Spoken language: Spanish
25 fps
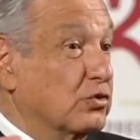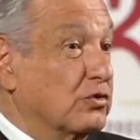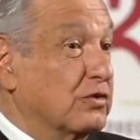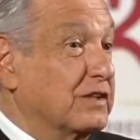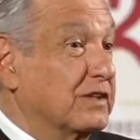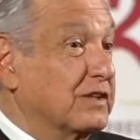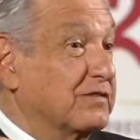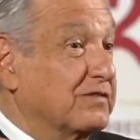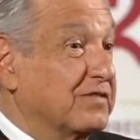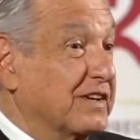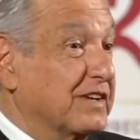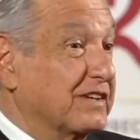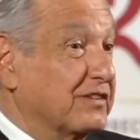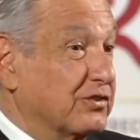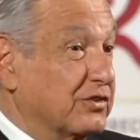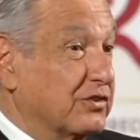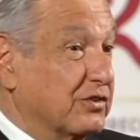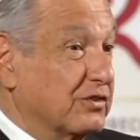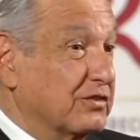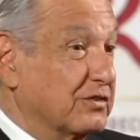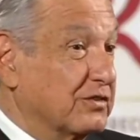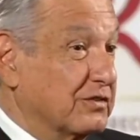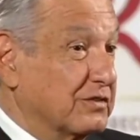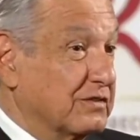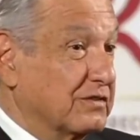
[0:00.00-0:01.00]
de inflación
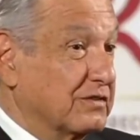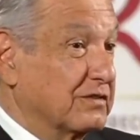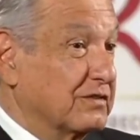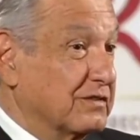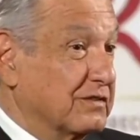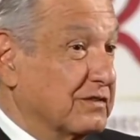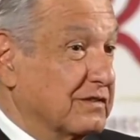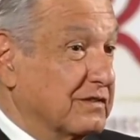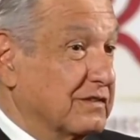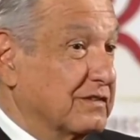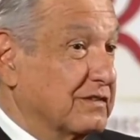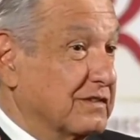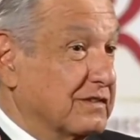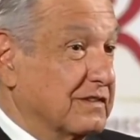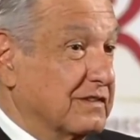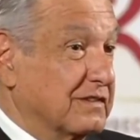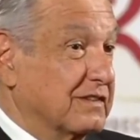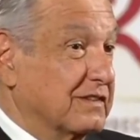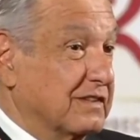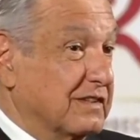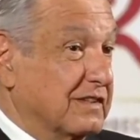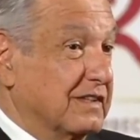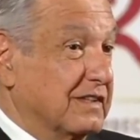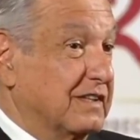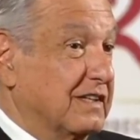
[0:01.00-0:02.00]

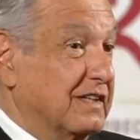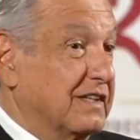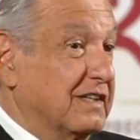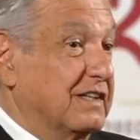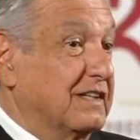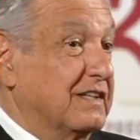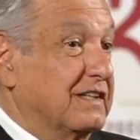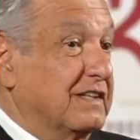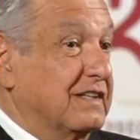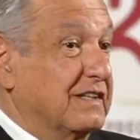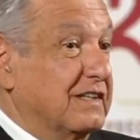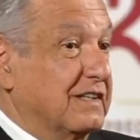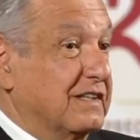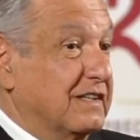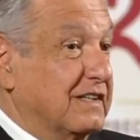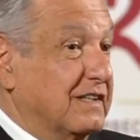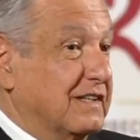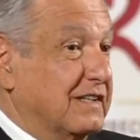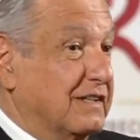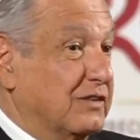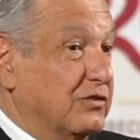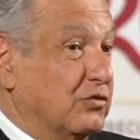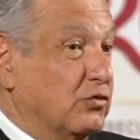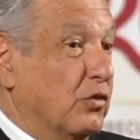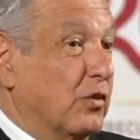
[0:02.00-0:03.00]
el
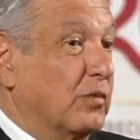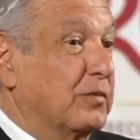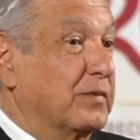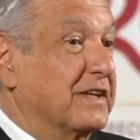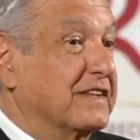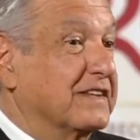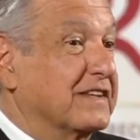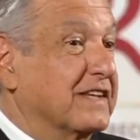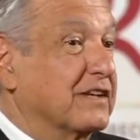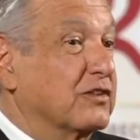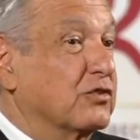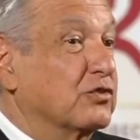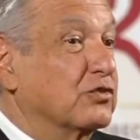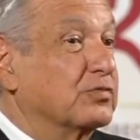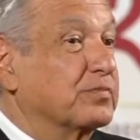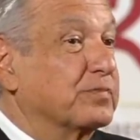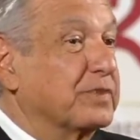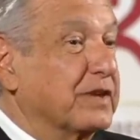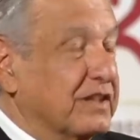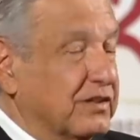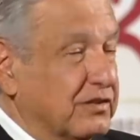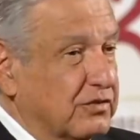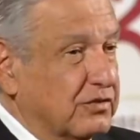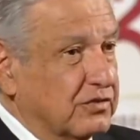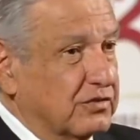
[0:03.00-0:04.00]
eh, no aumentar los
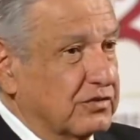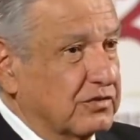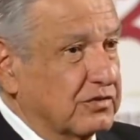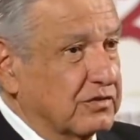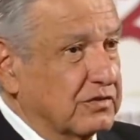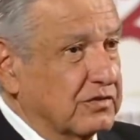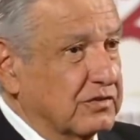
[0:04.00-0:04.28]
precios